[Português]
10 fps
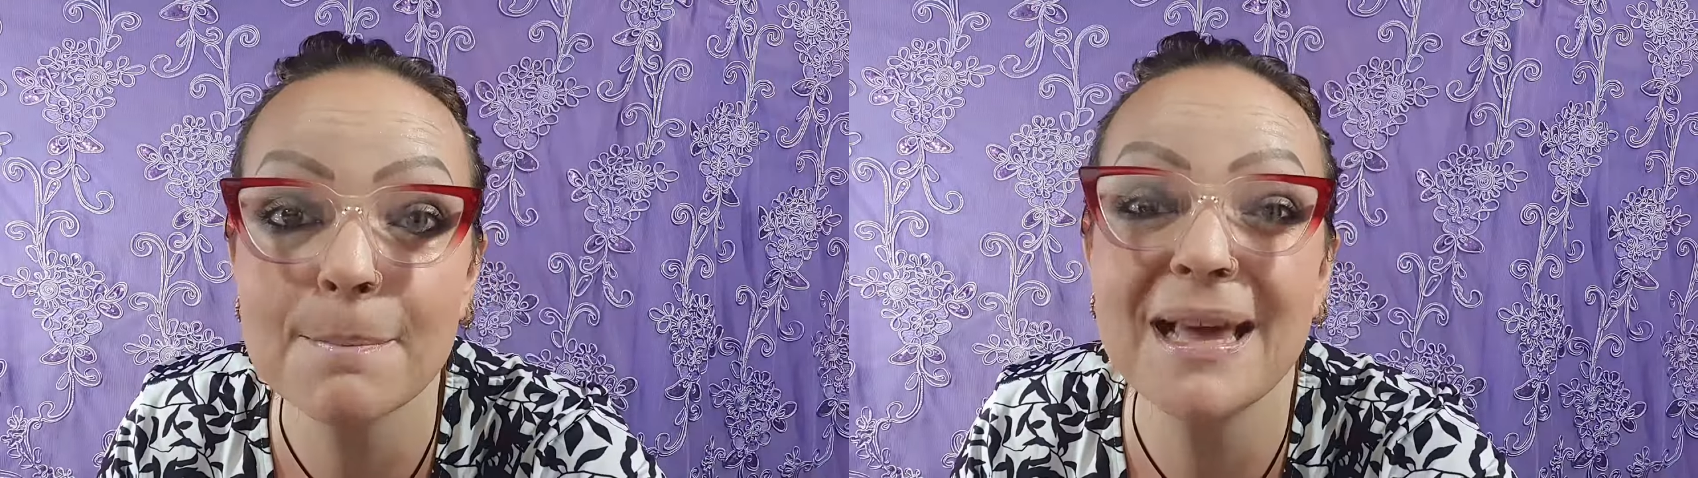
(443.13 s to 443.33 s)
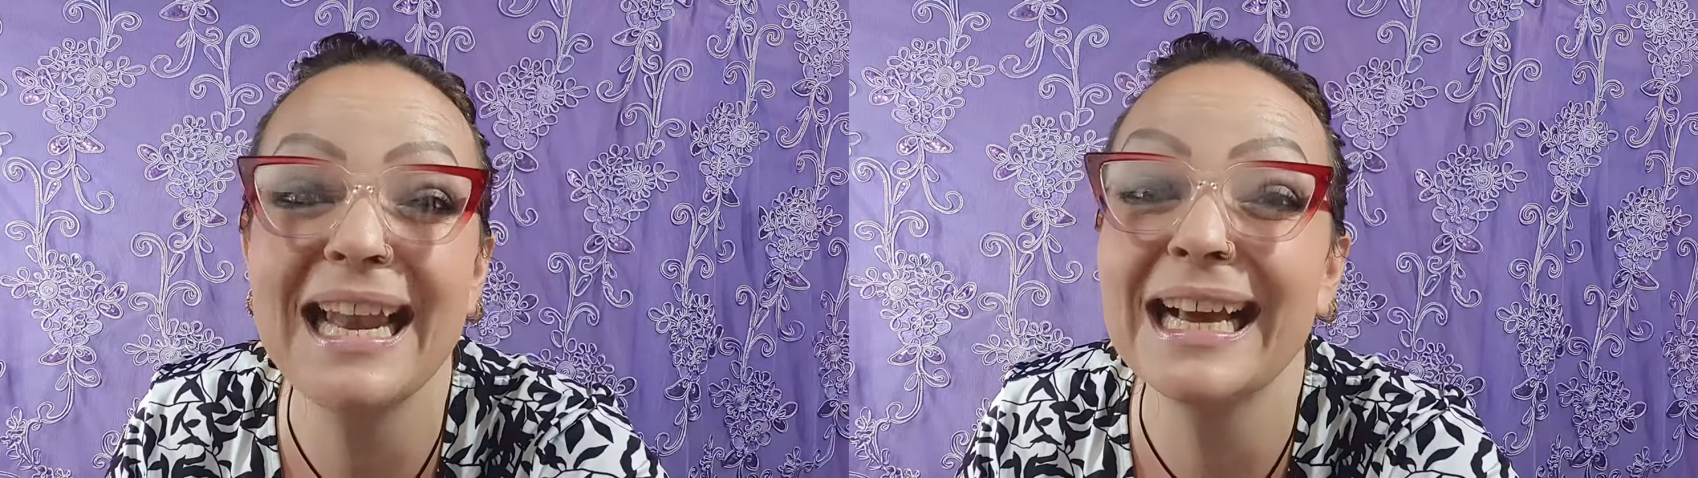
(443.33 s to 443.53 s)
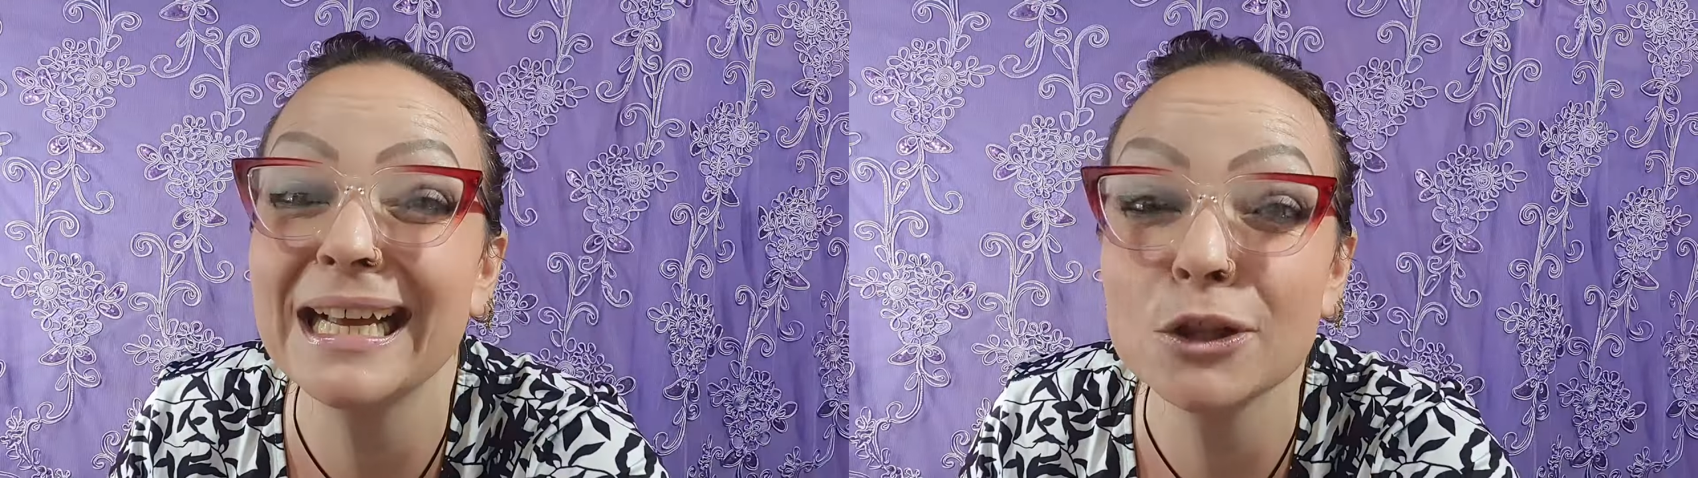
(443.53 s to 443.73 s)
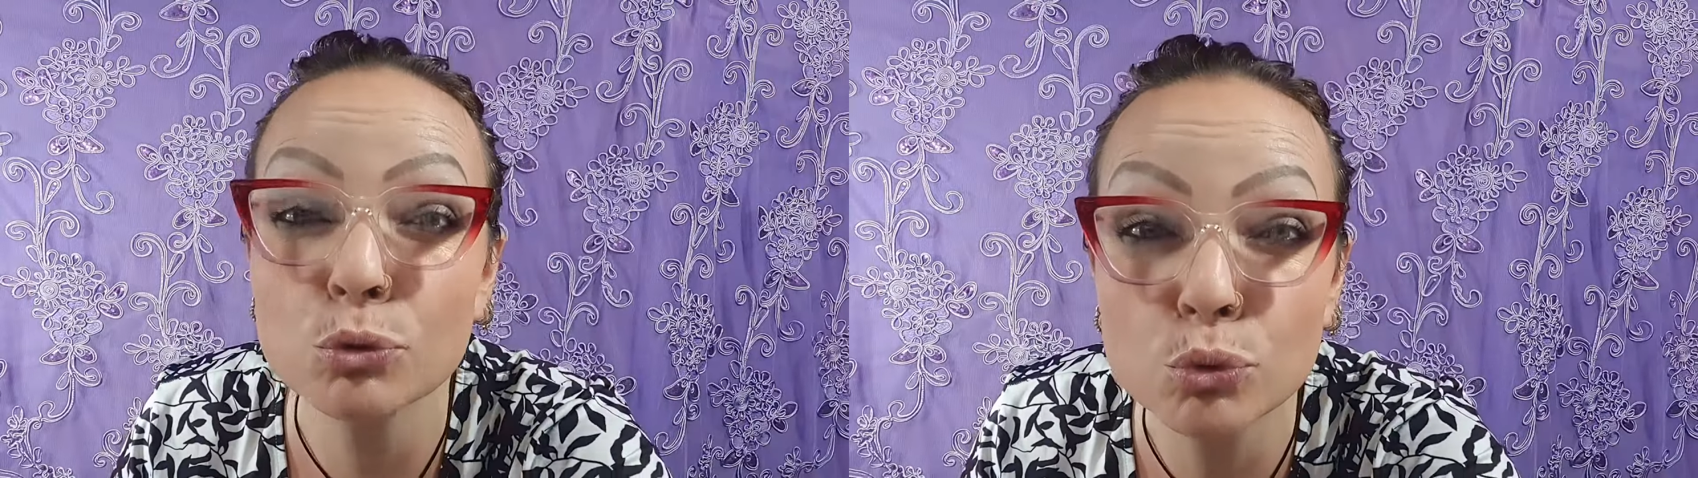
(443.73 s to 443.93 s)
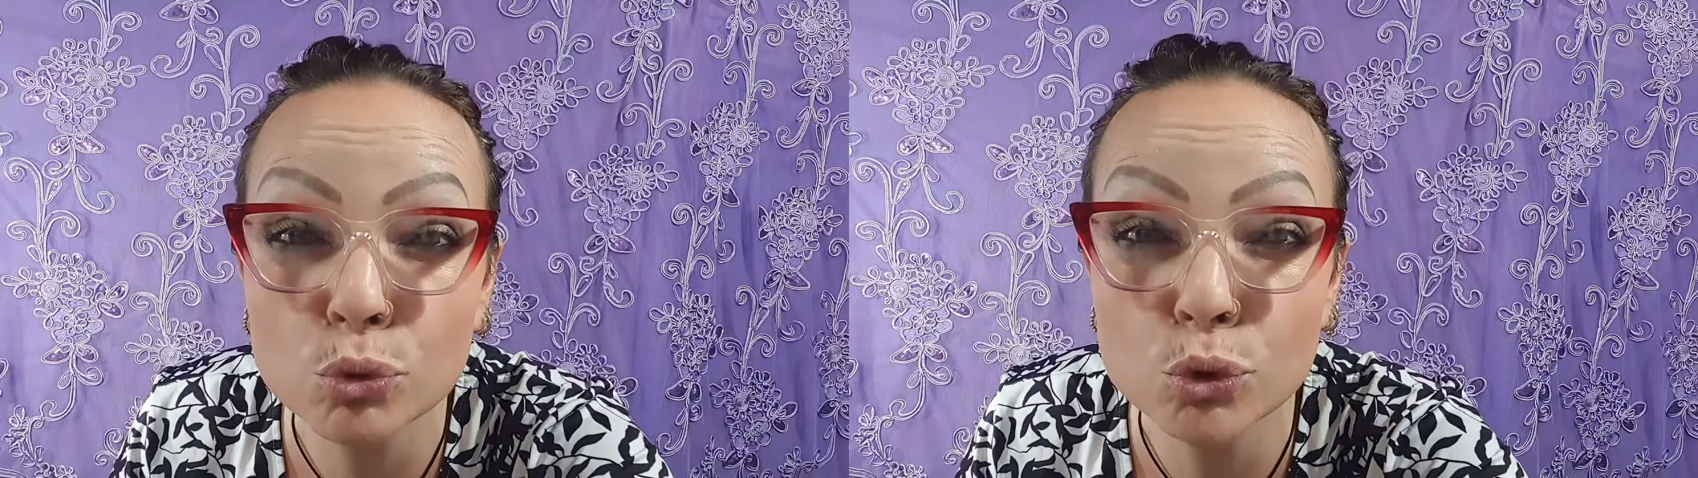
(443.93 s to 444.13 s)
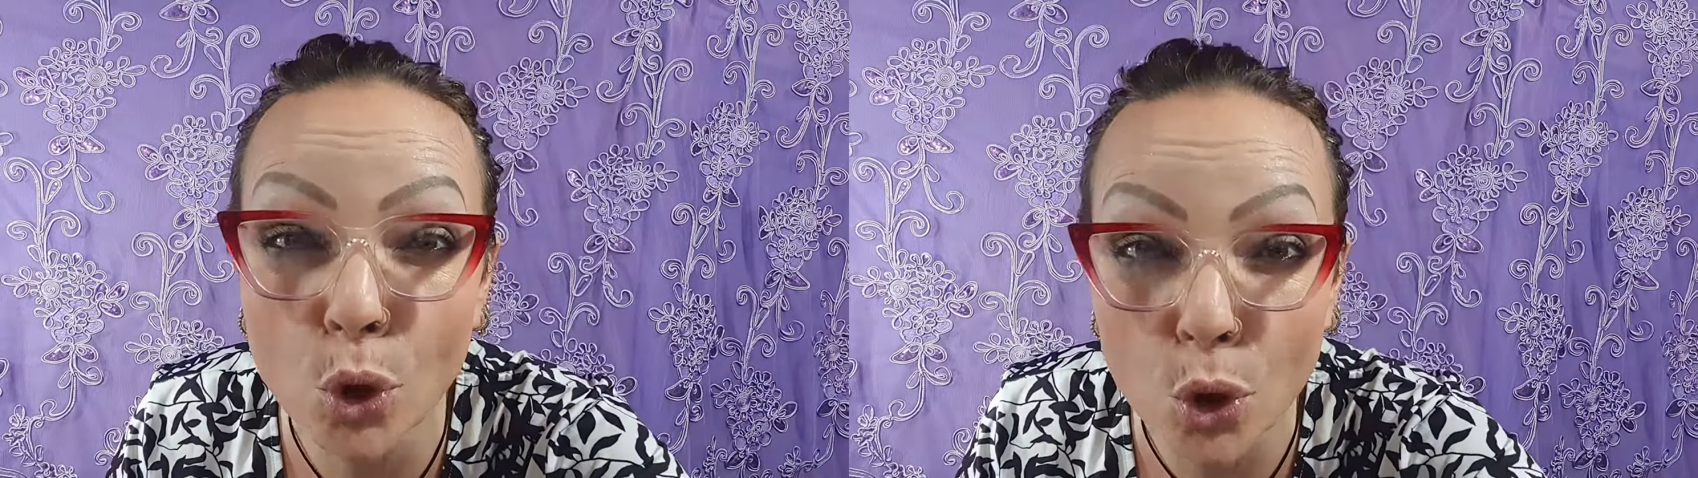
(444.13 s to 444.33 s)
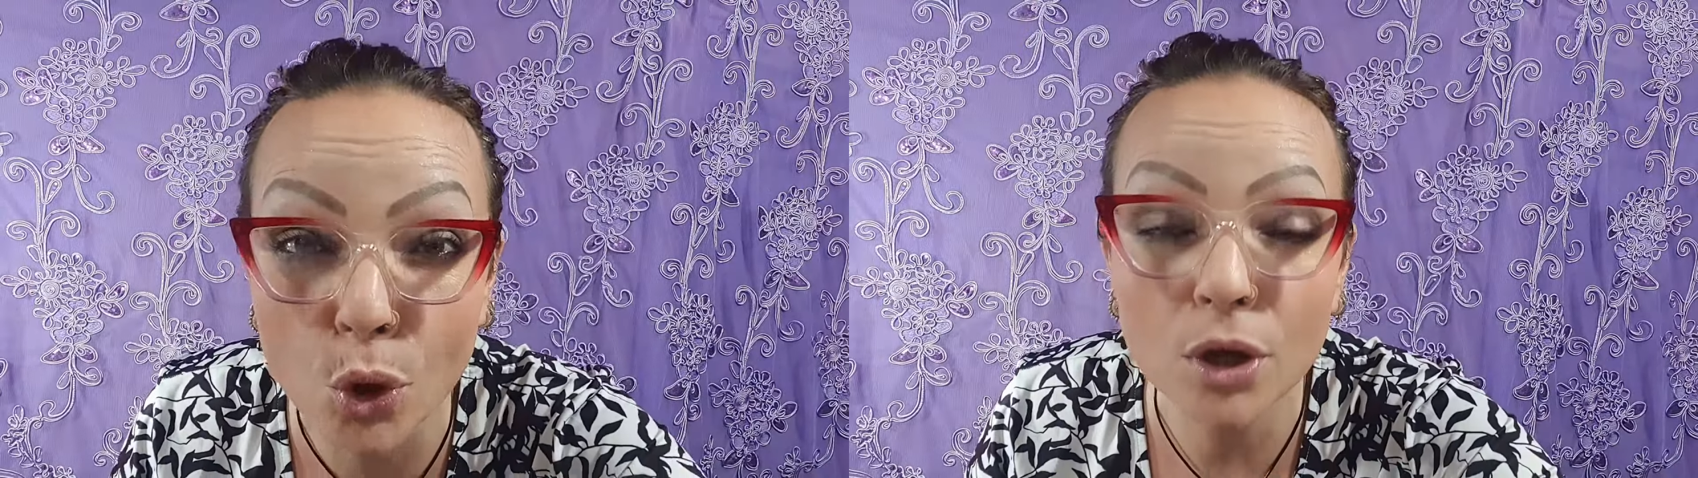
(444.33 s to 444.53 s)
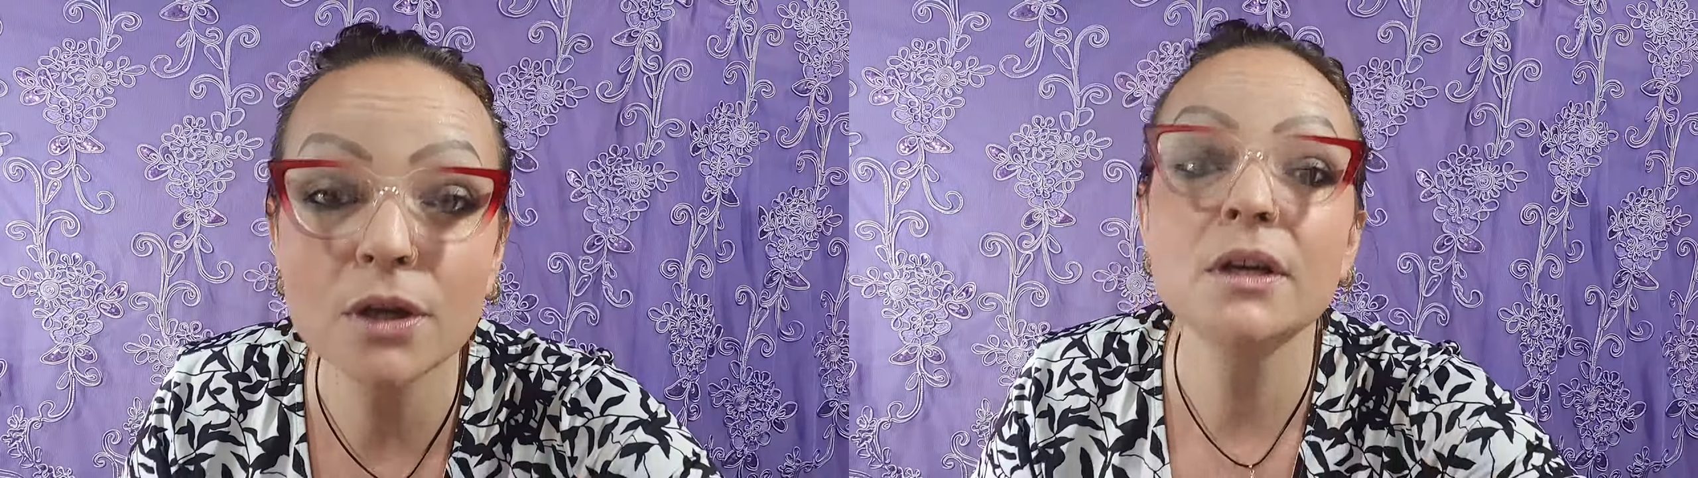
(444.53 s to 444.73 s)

meleca tudo.